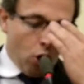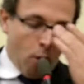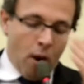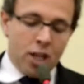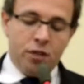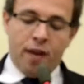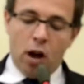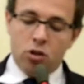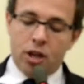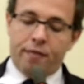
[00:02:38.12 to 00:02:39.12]
Como o
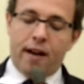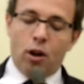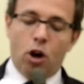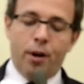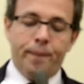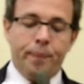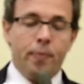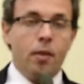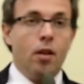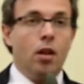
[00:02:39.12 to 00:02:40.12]
Adivaldo já
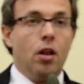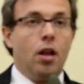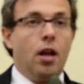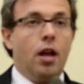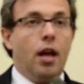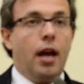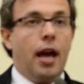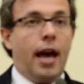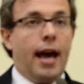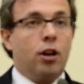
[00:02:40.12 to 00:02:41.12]
falou,
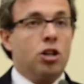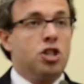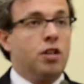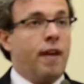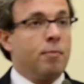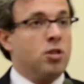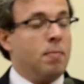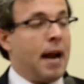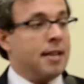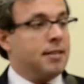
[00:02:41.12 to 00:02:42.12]
é, nós estivemos
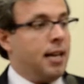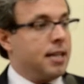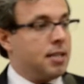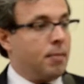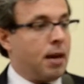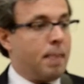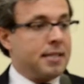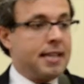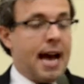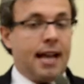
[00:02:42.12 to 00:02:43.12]
em Brasília semana
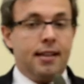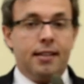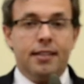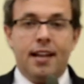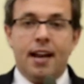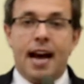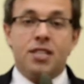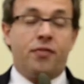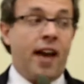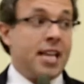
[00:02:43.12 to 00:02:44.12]
passada,
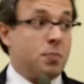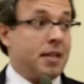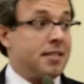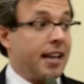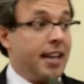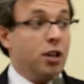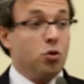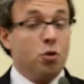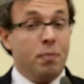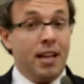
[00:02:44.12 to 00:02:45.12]
às vésperas daquele
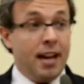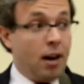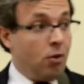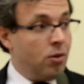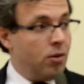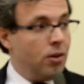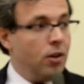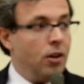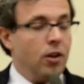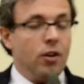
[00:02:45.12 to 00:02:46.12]
turbilhão
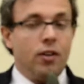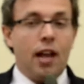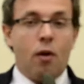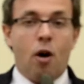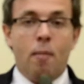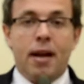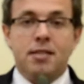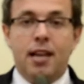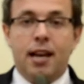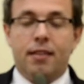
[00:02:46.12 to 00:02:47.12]
na qual
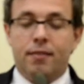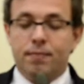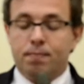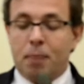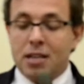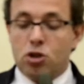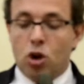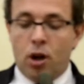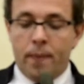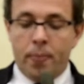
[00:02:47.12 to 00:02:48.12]
Brasília
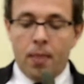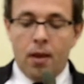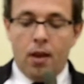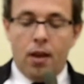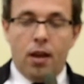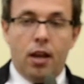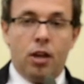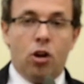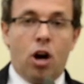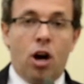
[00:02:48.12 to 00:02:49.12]
passou,
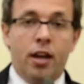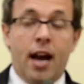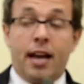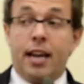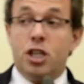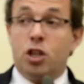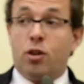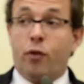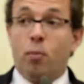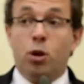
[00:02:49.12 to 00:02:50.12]
e, nós, e
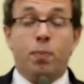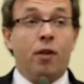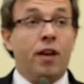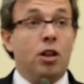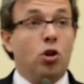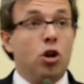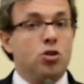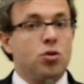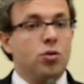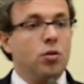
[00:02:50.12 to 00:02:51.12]
acredito que foi muito
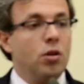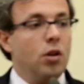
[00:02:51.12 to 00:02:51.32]
proveitoso.